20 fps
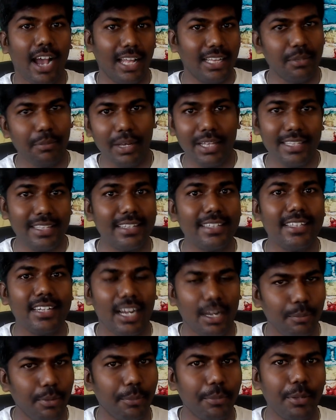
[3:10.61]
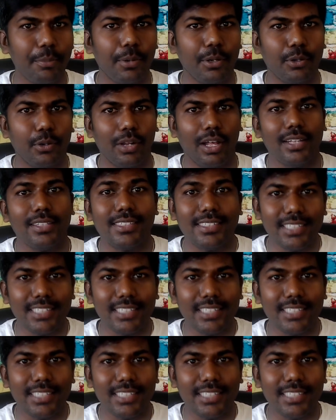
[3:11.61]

அந்த மாதிரி இருந்ததுன்னா நம்ம எப்படி பண்ணணும்னா